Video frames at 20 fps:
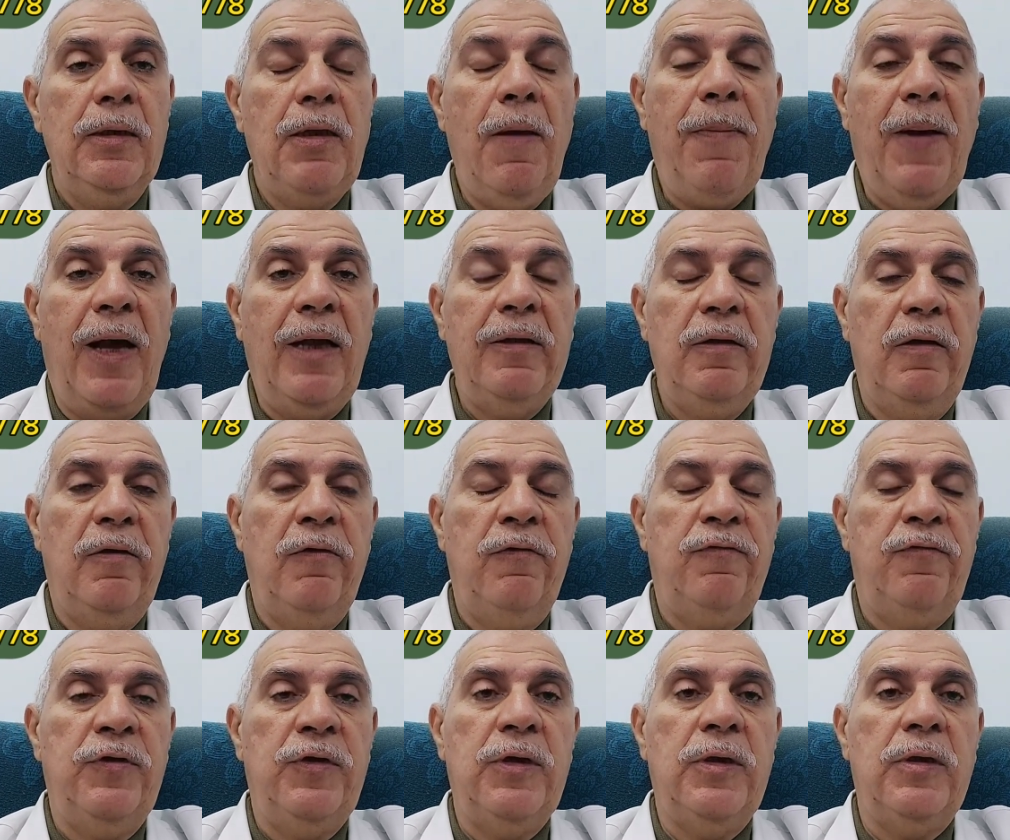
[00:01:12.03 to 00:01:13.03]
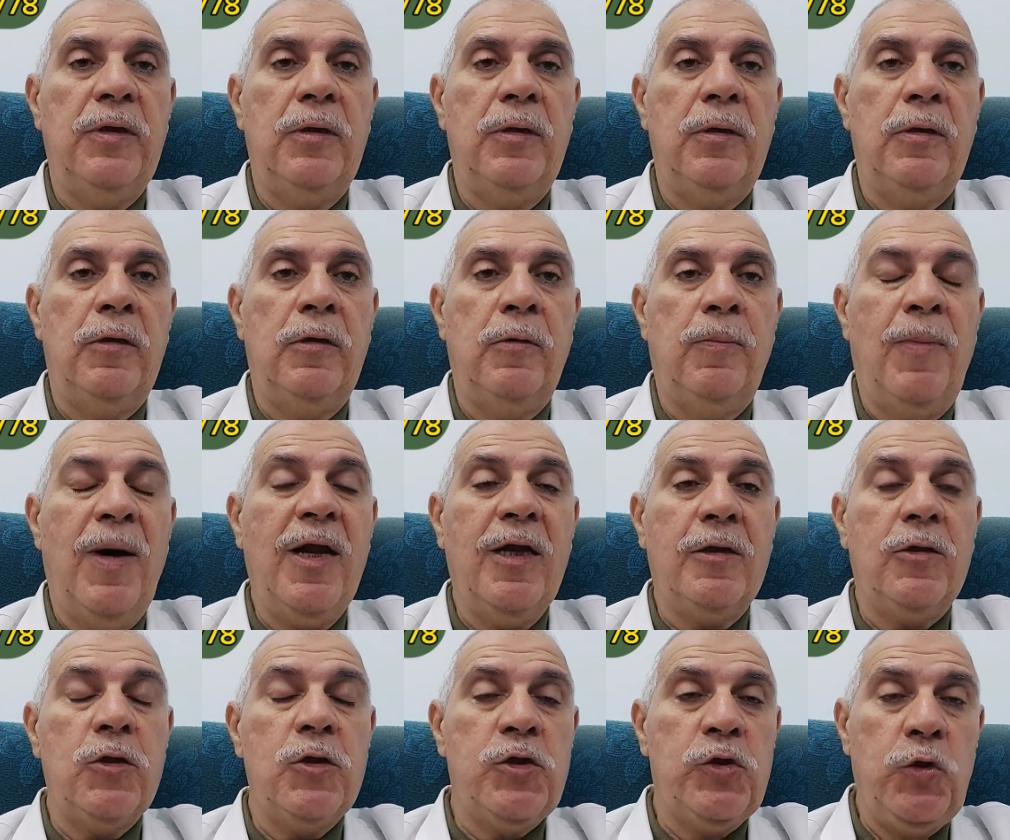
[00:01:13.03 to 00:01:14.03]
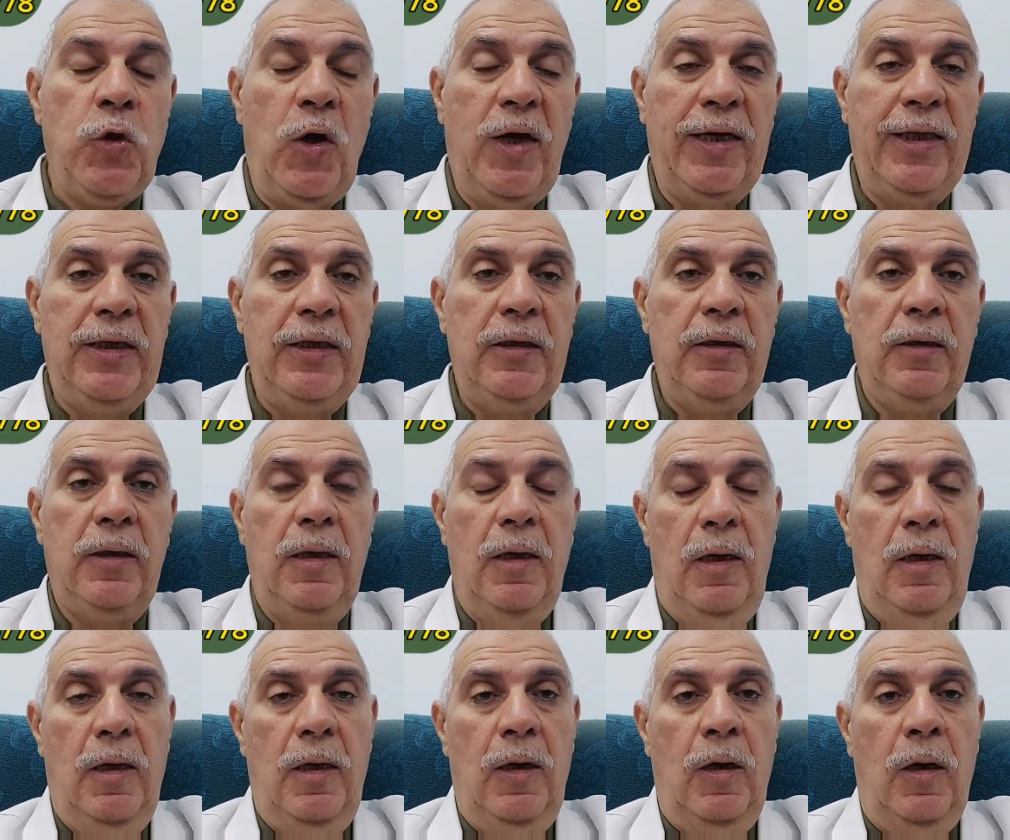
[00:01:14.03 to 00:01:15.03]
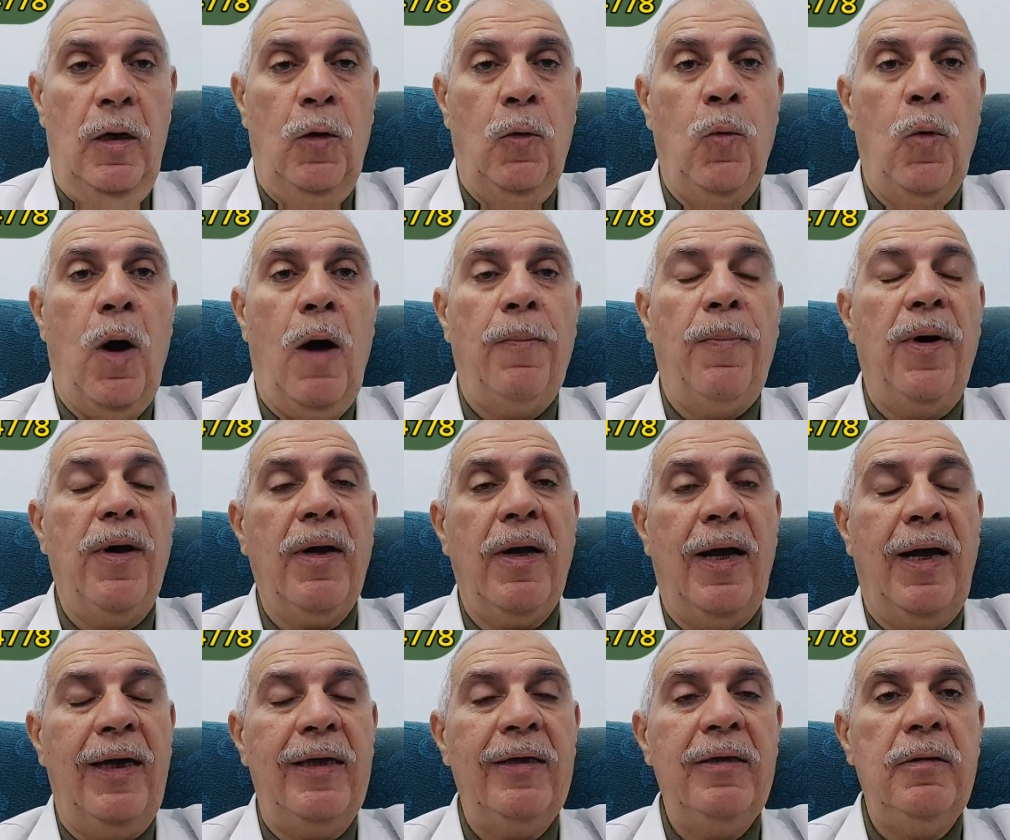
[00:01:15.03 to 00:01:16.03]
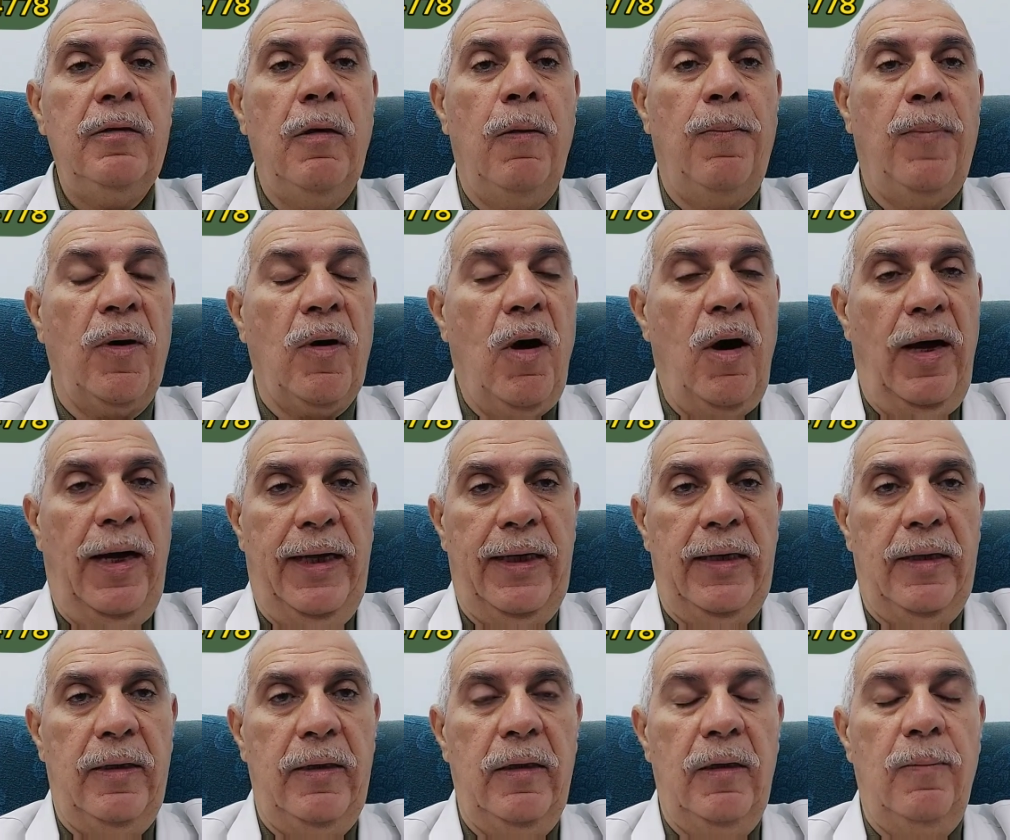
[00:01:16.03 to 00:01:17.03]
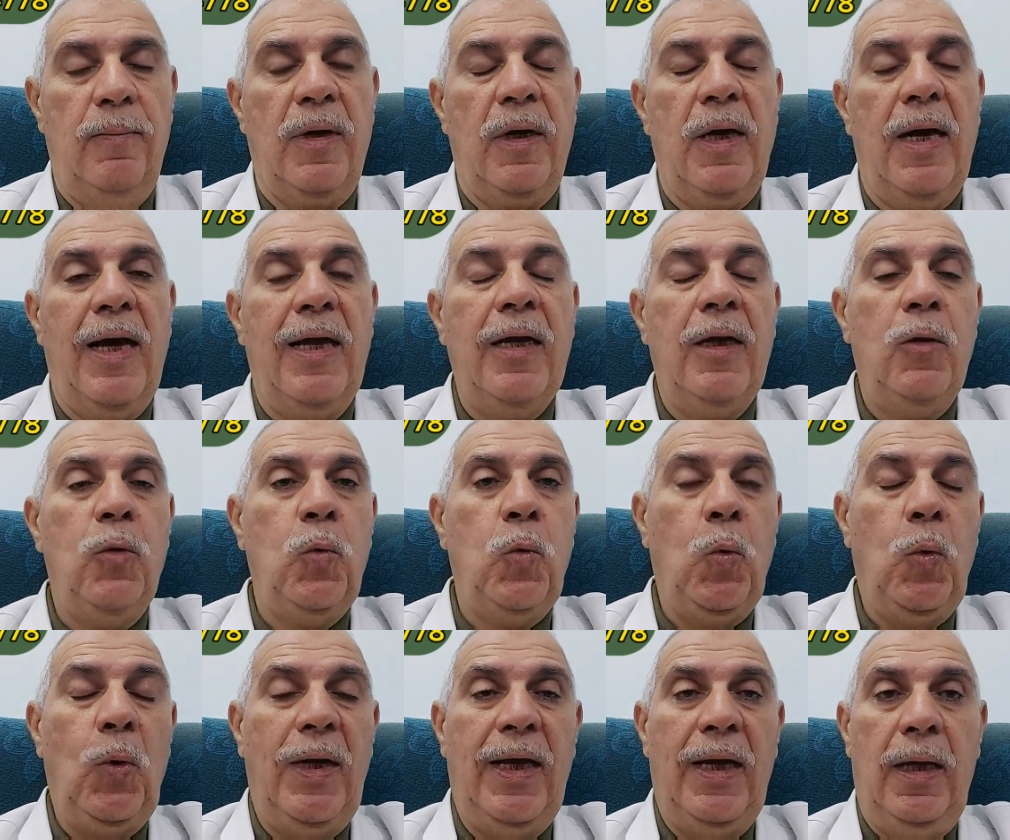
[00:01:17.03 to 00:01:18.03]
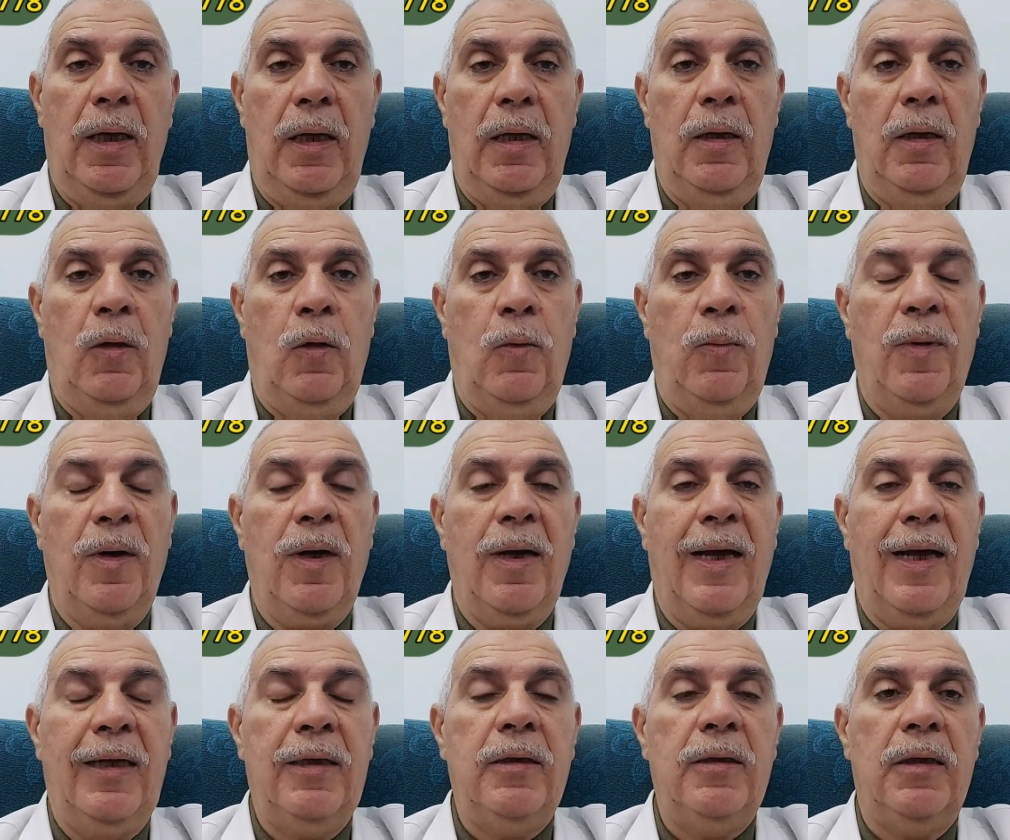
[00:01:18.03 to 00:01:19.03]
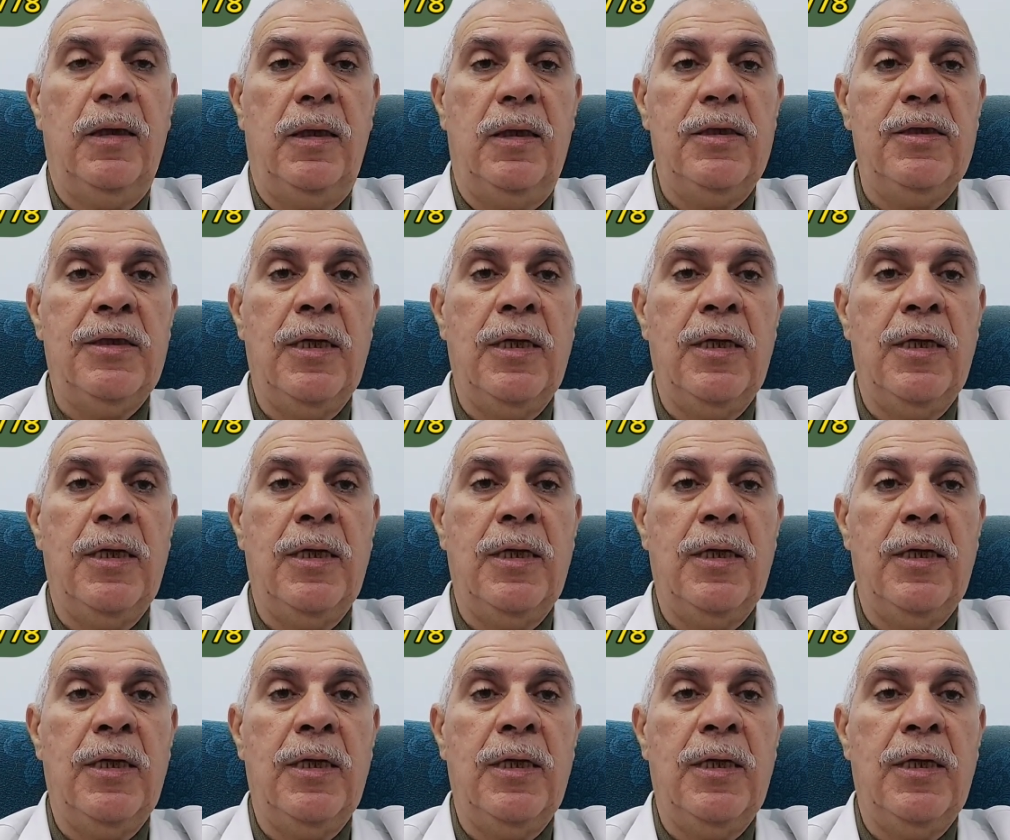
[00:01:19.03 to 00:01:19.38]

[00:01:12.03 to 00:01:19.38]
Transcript: طبعا في آه، مرض الزهري هو عبارة عن مراحل المرحلة الأولى عبارة عن